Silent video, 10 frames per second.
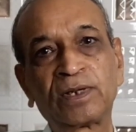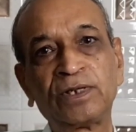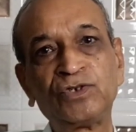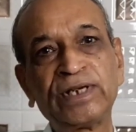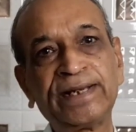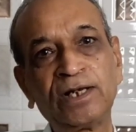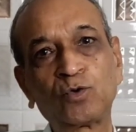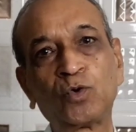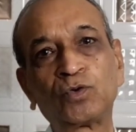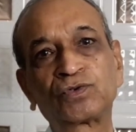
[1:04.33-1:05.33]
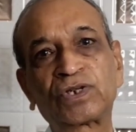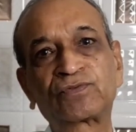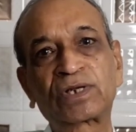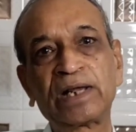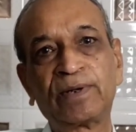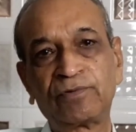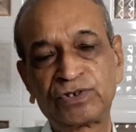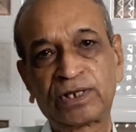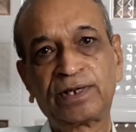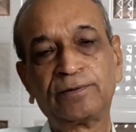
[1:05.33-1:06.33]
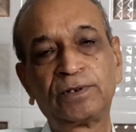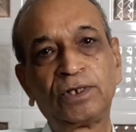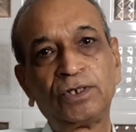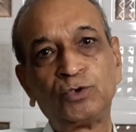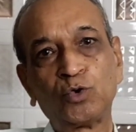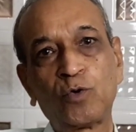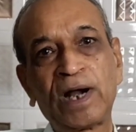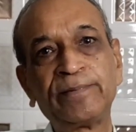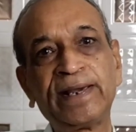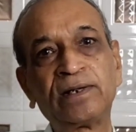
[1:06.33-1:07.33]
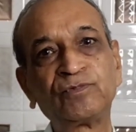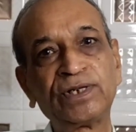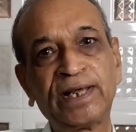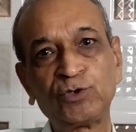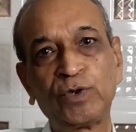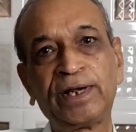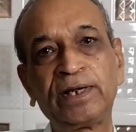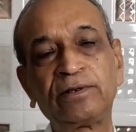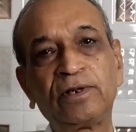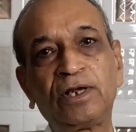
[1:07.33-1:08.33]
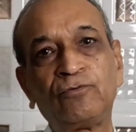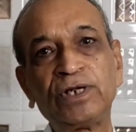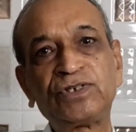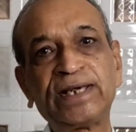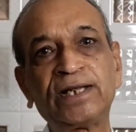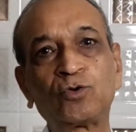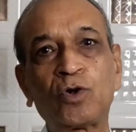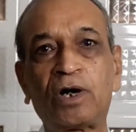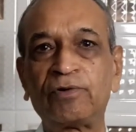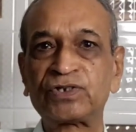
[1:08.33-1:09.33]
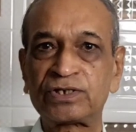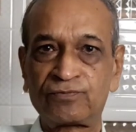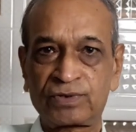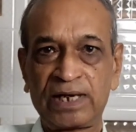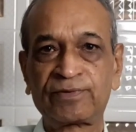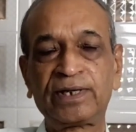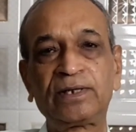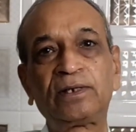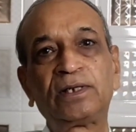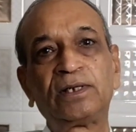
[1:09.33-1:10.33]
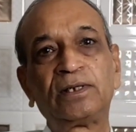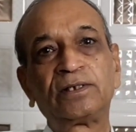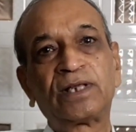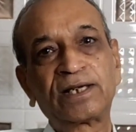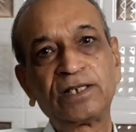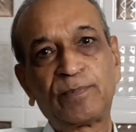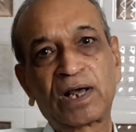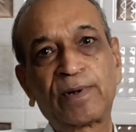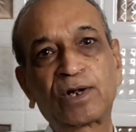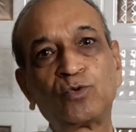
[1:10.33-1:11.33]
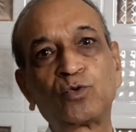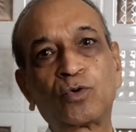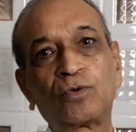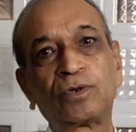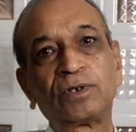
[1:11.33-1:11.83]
कि चैनल को सब्सक्राइब अवश्य करें जो भाई बहन हमसे नए जुड़े हैं वे चैनल को अवश्य सब्सक्राइब करें ताकि बार बार उनको